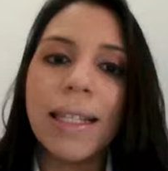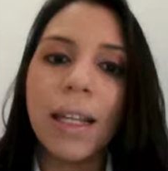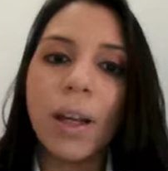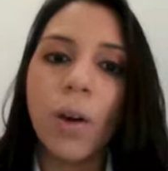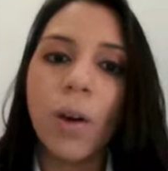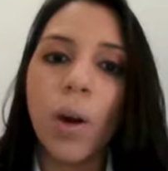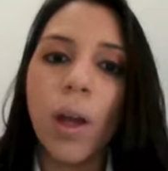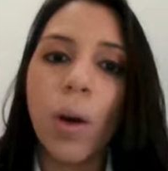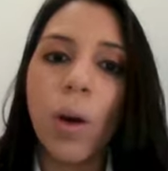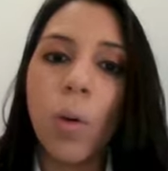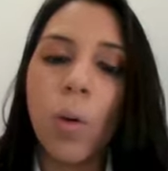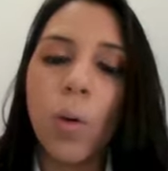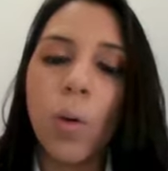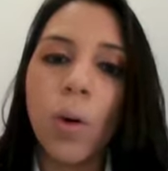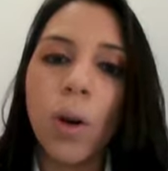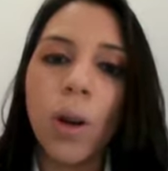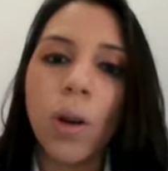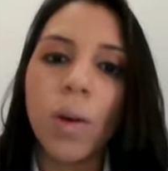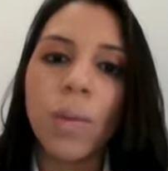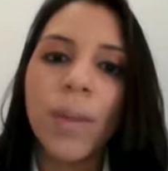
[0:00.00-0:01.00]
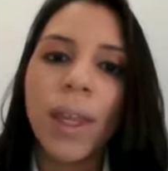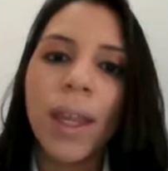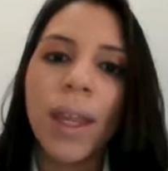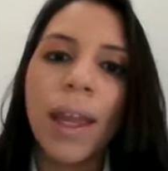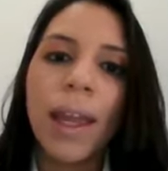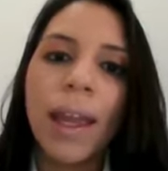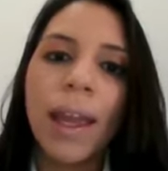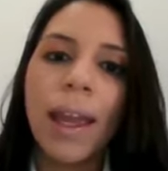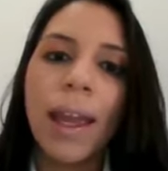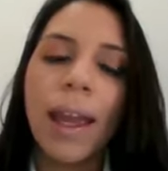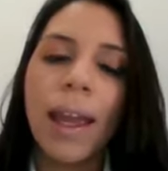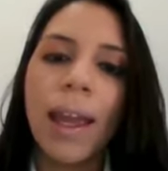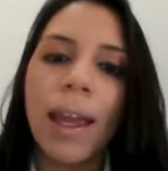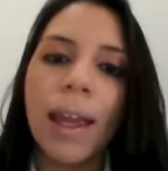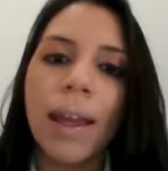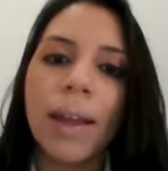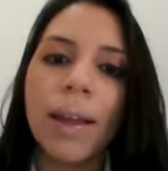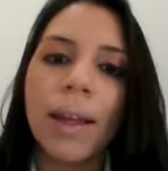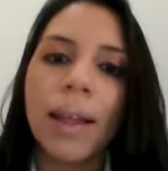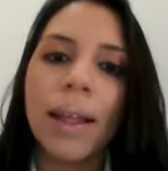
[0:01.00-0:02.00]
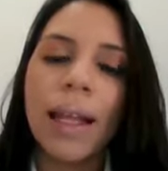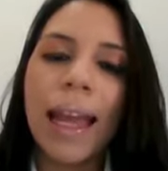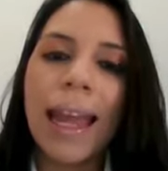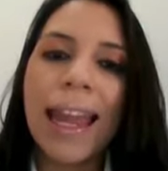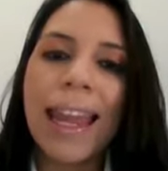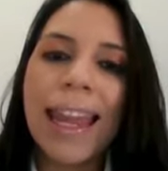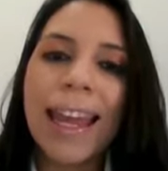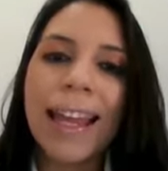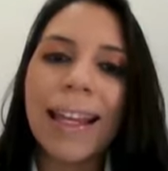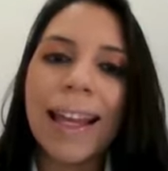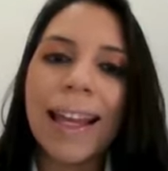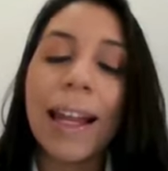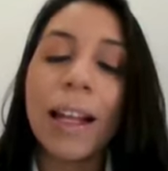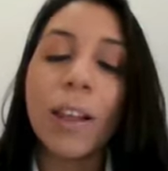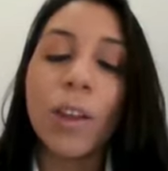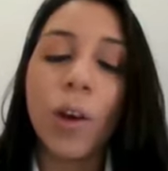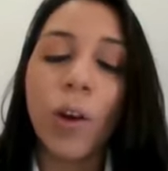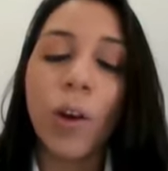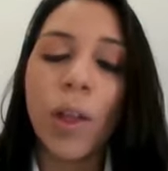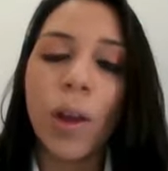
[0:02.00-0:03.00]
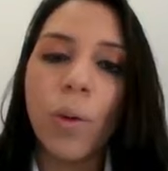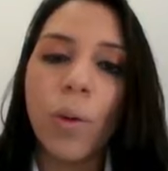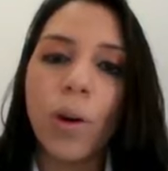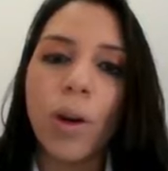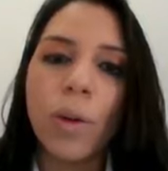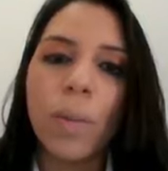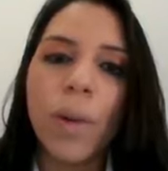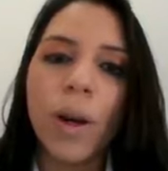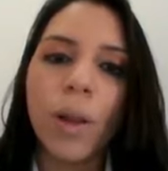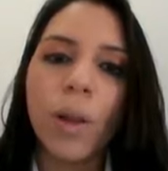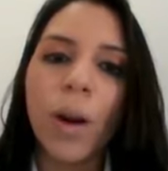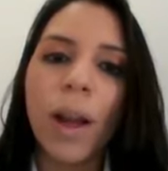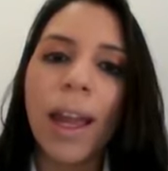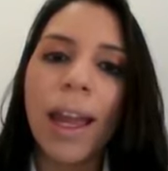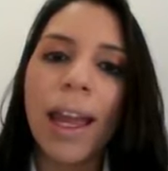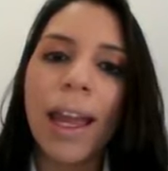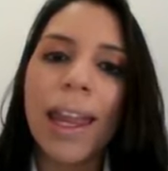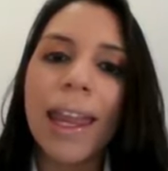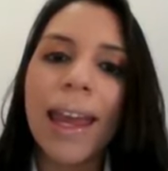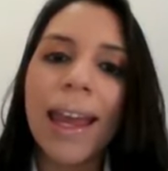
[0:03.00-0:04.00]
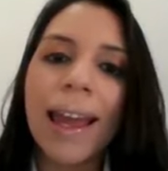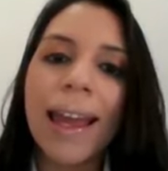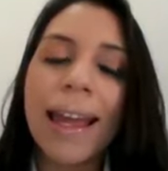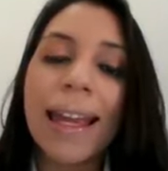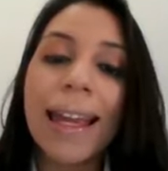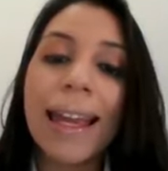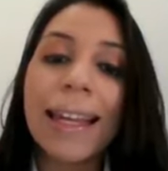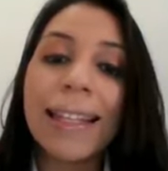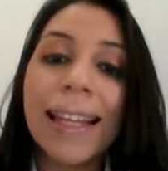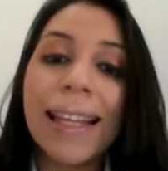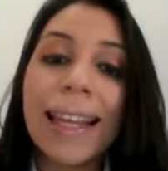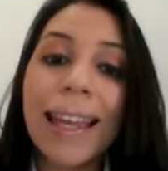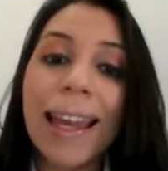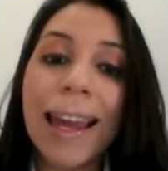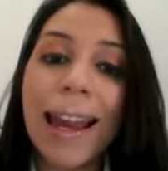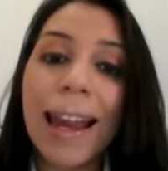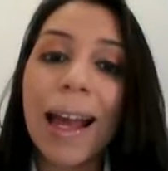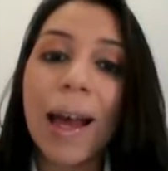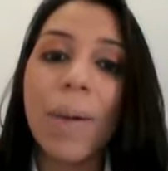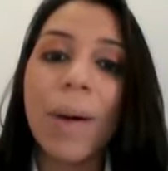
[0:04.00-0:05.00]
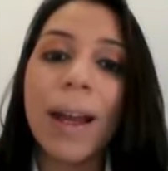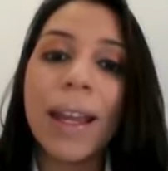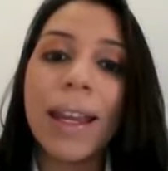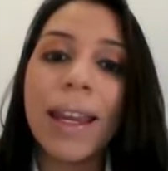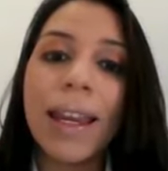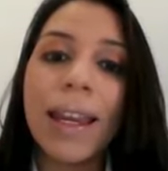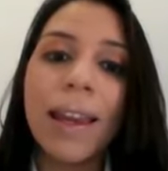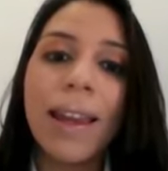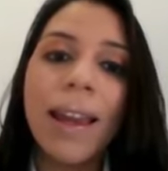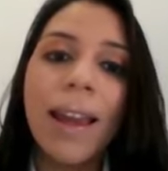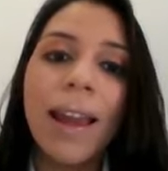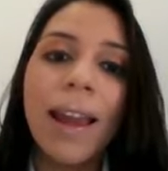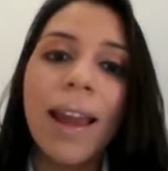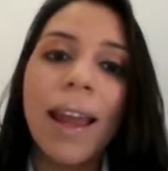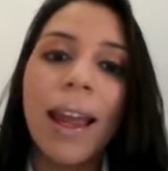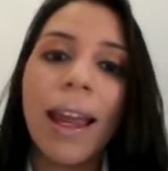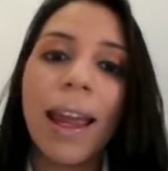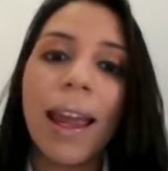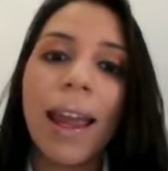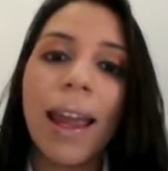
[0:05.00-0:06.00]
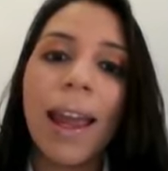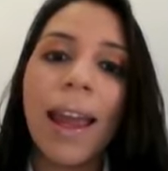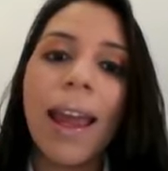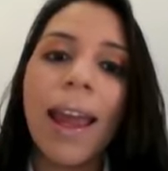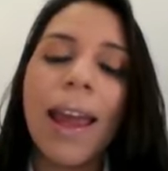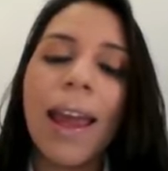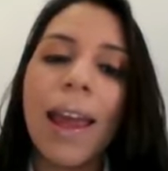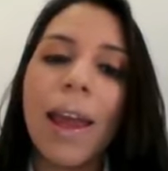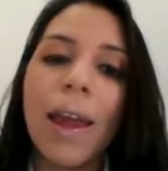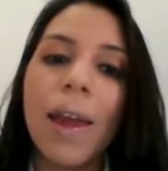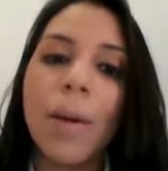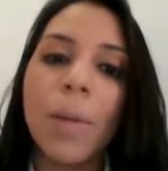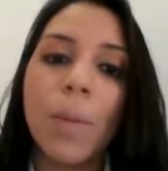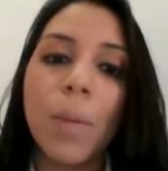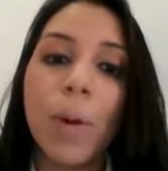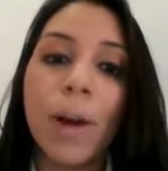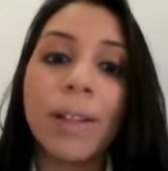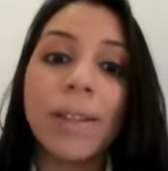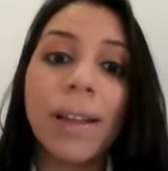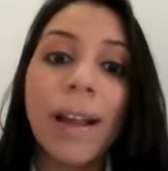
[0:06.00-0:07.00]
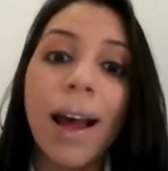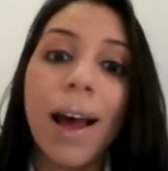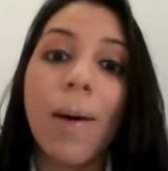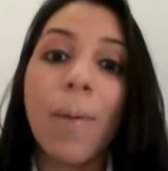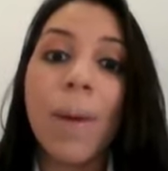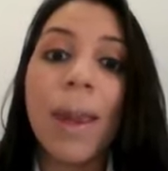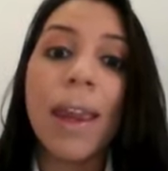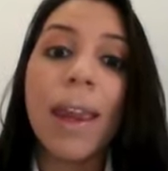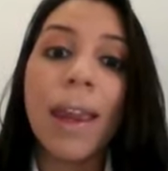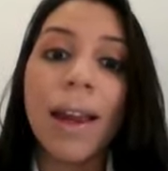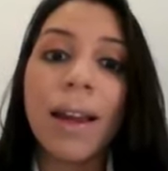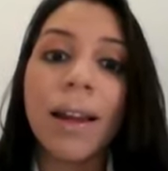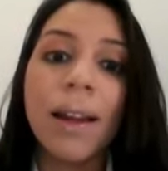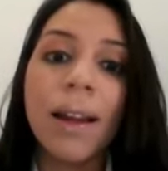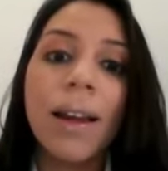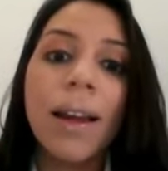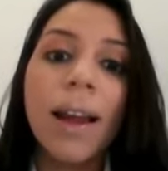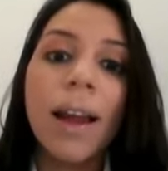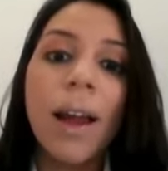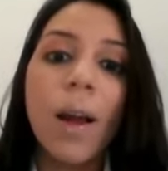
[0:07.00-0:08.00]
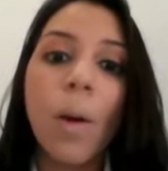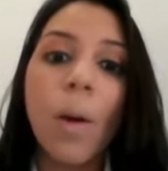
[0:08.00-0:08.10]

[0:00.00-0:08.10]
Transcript: del 5 de julio, eh, ella, del 2 de julio, perdón, ella señalaba allí que eh, pues habían